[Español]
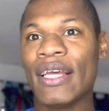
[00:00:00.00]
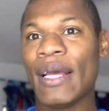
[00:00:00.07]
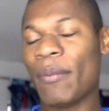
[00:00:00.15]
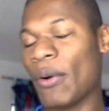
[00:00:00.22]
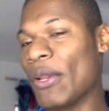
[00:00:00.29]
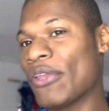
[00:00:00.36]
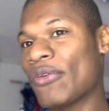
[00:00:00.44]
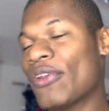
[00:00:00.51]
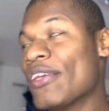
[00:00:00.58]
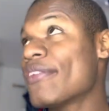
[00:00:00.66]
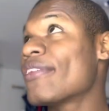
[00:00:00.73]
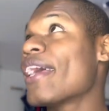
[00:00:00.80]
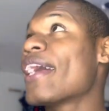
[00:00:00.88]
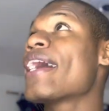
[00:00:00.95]
Por eso
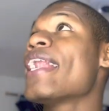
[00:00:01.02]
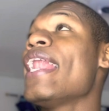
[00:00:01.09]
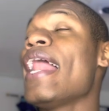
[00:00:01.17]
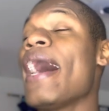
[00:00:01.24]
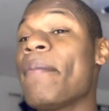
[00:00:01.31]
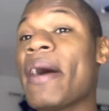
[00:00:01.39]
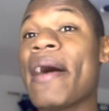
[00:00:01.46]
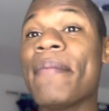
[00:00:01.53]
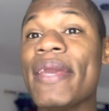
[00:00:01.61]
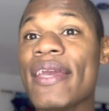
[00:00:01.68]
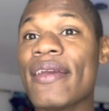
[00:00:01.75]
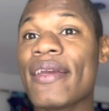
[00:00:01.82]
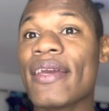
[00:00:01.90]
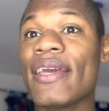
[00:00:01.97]
dice, clama a
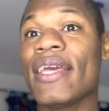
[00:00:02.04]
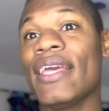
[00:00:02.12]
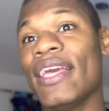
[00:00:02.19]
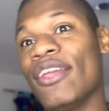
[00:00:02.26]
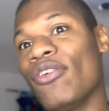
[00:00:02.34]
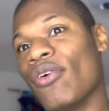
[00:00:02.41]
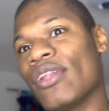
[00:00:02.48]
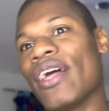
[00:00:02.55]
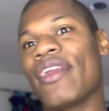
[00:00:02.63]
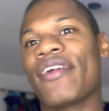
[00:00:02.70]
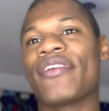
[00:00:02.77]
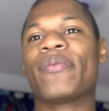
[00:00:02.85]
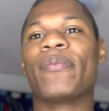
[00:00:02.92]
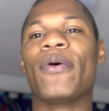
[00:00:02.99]
mí y yo te
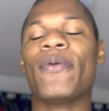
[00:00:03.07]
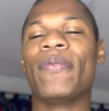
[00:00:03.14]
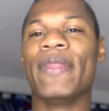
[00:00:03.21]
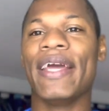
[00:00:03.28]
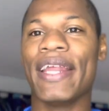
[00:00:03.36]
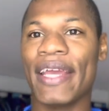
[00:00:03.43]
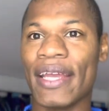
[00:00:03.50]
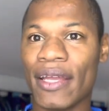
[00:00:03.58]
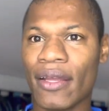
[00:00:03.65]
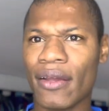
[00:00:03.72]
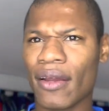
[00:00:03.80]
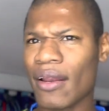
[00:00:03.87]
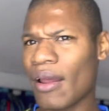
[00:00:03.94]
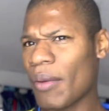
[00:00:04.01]
responderé.
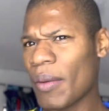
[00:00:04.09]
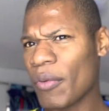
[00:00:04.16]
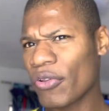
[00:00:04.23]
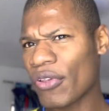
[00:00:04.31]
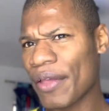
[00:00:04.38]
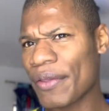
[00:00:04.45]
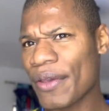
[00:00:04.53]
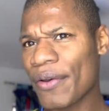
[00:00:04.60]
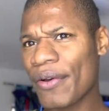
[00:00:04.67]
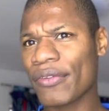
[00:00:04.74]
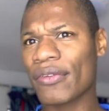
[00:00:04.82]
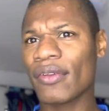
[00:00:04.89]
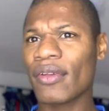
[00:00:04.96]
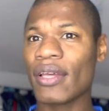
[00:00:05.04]
Clamemos a
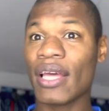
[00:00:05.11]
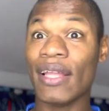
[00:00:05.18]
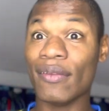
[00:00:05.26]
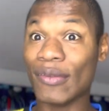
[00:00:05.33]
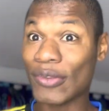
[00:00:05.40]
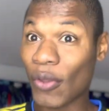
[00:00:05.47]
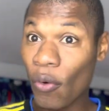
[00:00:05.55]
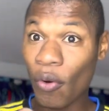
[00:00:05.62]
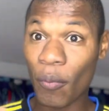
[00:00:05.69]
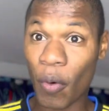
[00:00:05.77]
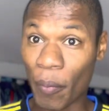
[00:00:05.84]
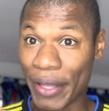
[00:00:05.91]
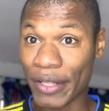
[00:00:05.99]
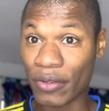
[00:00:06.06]
Dios en todo
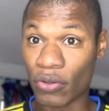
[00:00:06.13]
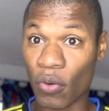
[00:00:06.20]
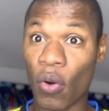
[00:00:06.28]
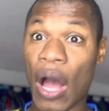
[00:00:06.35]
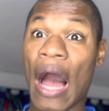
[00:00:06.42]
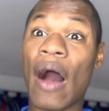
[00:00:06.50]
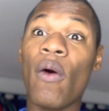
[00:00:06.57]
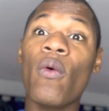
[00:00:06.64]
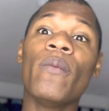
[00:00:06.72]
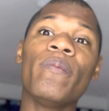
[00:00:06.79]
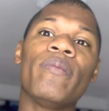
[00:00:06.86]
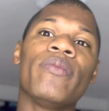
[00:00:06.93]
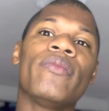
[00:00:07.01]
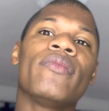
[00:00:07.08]
momento,
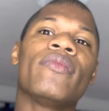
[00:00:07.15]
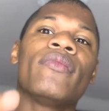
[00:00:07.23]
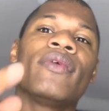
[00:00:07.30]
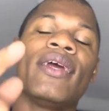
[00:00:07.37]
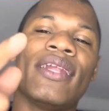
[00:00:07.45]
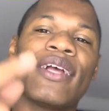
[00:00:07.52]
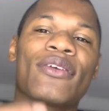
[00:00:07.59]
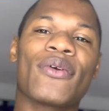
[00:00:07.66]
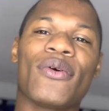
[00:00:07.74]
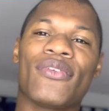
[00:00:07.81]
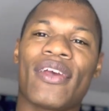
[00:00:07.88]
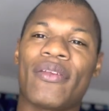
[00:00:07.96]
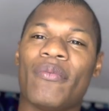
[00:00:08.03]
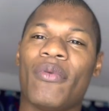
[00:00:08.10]
aún en las
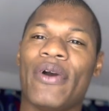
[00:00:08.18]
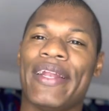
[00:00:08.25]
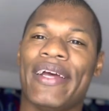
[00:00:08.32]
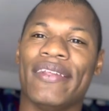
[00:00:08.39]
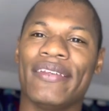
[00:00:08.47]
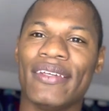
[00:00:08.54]
cosas buenas,